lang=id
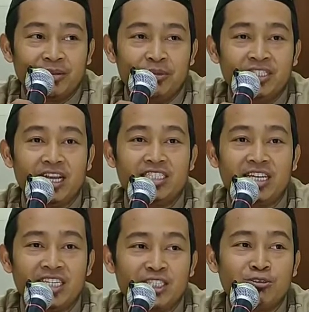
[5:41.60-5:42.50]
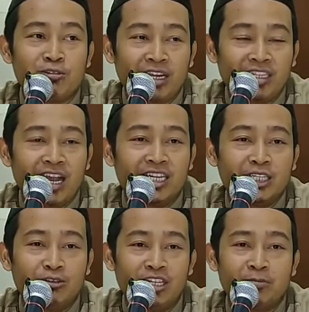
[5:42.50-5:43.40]
Bisa jadi surat yang
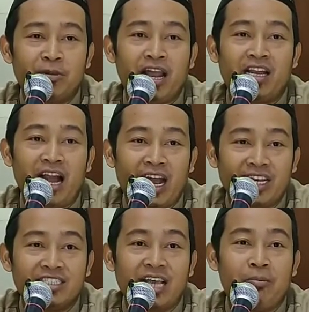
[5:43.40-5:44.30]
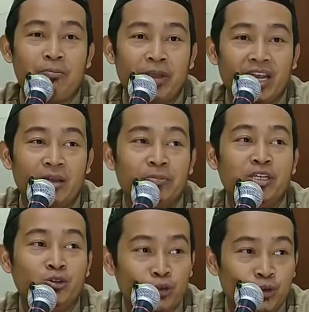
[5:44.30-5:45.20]
ditulis belakangan sampai
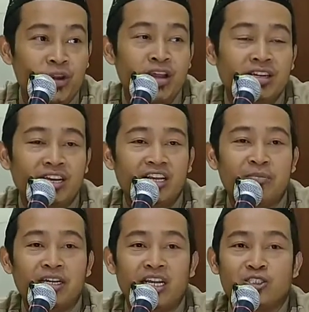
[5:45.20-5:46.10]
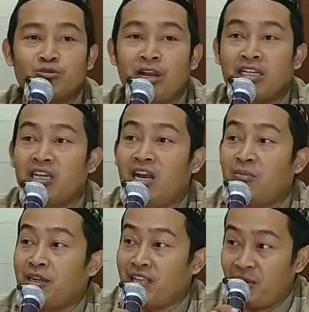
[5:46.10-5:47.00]
lebih dulu daripada surat
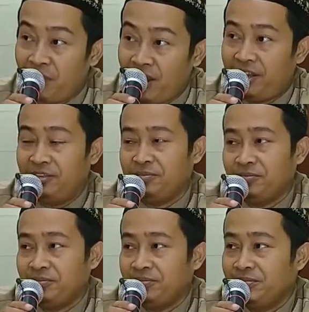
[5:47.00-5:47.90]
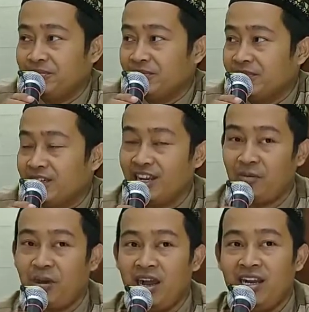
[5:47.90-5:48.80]
yang pertama.
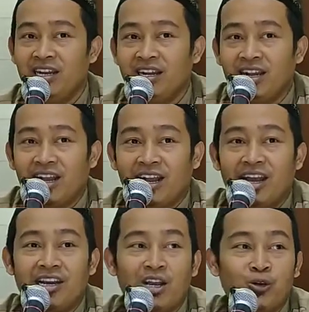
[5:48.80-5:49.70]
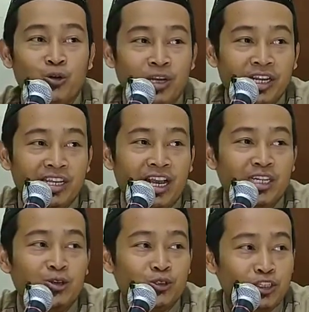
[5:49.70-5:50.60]
Kenapa? Karena kurir
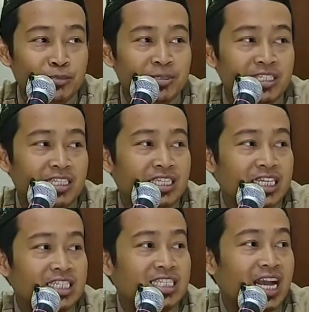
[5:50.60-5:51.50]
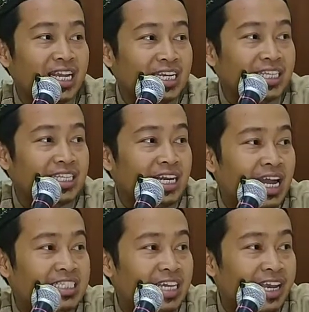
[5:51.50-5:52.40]
yang diutus bisa jadi sakit di
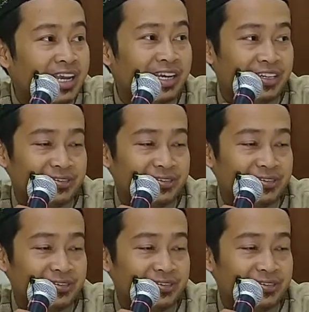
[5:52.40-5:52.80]
tengah jalan.